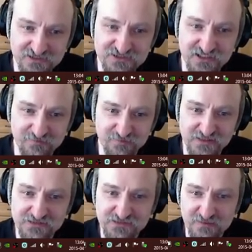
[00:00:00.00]
4
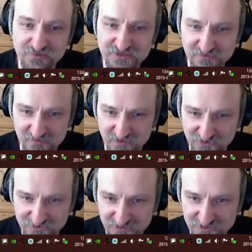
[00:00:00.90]
Ponadto na płycie mamy
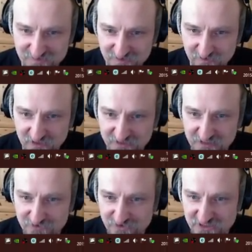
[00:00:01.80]
kontroler dźwięku HD
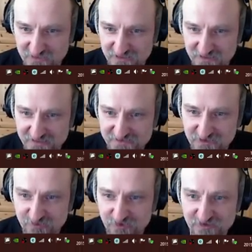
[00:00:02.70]
Audio 7.1 oraz
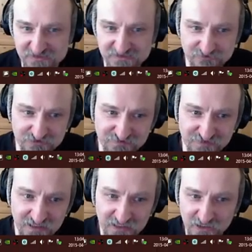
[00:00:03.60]
Rock Purity Sound 2